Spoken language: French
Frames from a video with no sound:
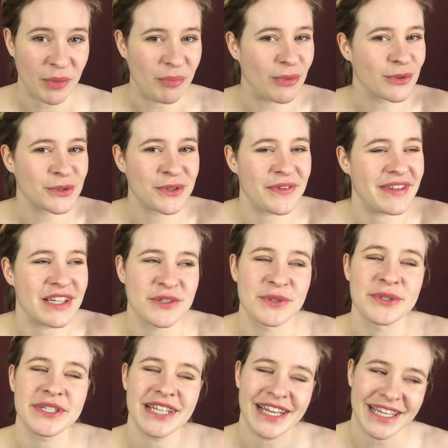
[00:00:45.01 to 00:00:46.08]
Bon, je sais,
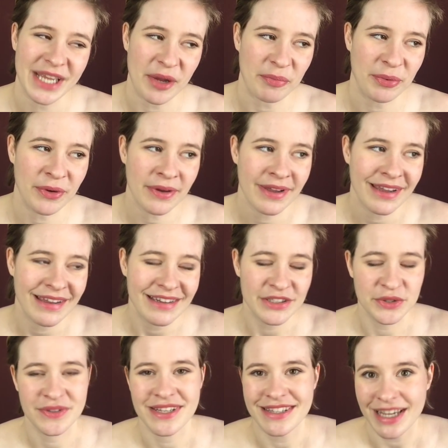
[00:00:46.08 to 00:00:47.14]
je charrie un peu,
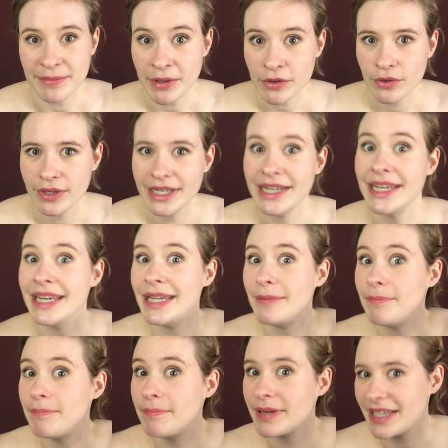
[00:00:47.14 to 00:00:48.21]
je sais très bien que
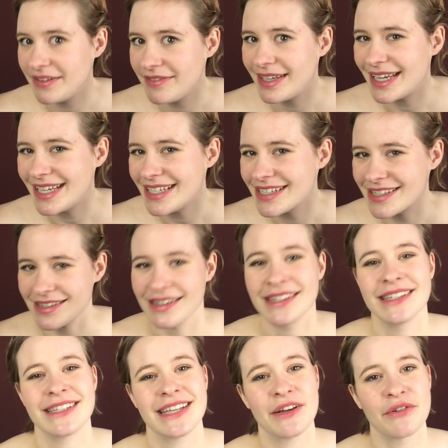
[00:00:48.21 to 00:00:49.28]
les privilèges,
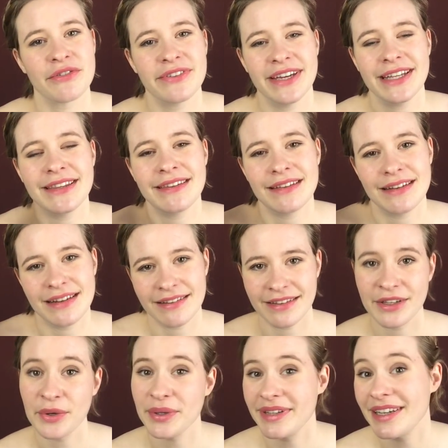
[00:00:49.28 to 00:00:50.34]
c'est en fait la
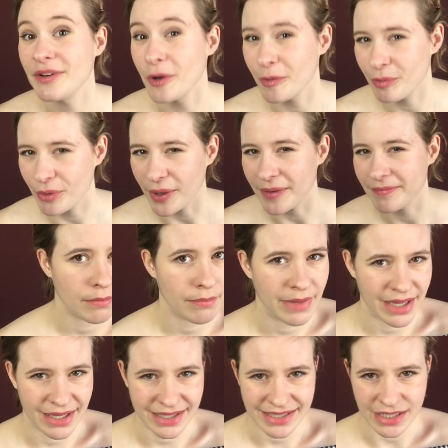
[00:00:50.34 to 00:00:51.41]
sécurité de l'emploi.
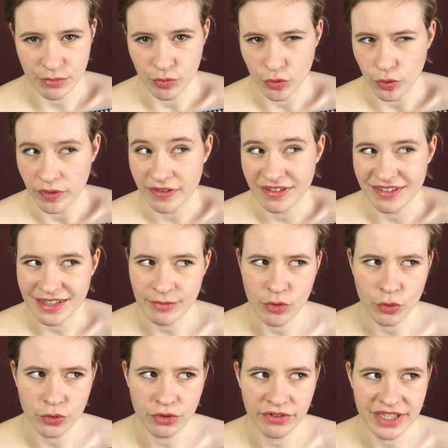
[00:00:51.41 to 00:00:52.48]
Mais c'est plutôt un système
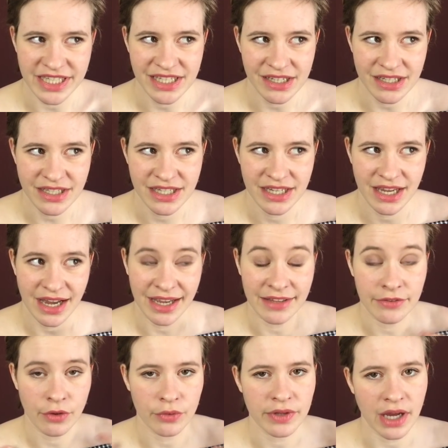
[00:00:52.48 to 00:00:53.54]
qu'on devrait chercher à
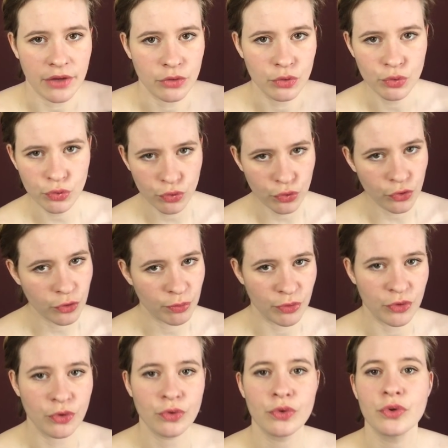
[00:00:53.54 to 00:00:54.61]
étendre à nous tous
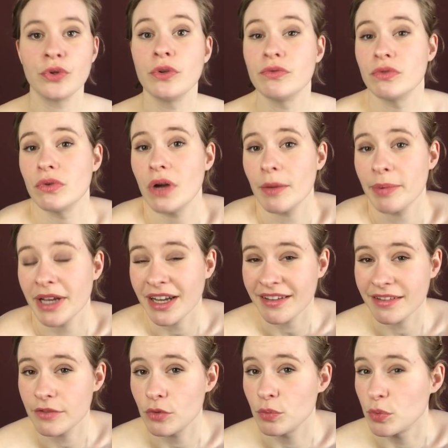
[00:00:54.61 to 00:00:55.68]
plutôt que de vouloir
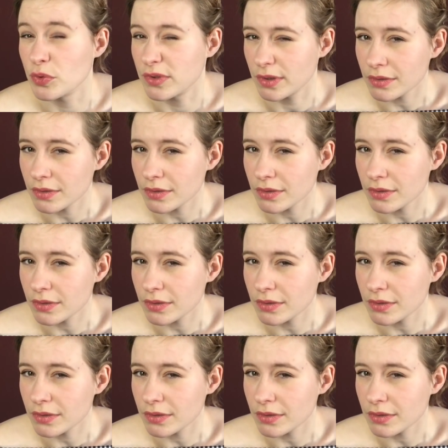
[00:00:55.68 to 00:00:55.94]
précariser tout le monde,